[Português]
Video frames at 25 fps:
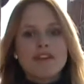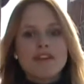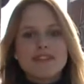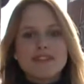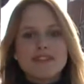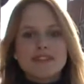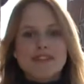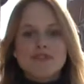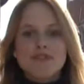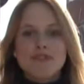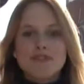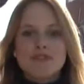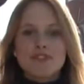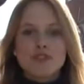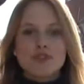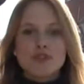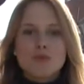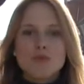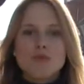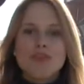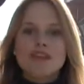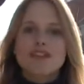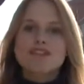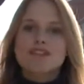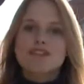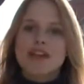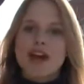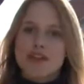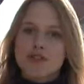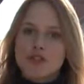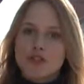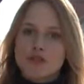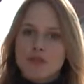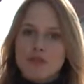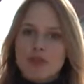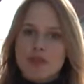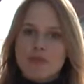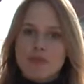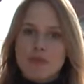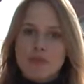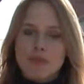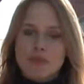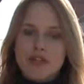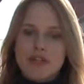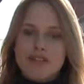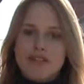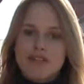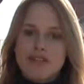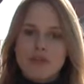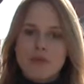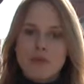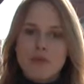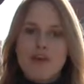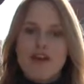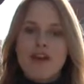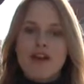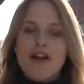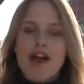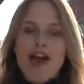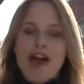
estavam sendo prestados para a população,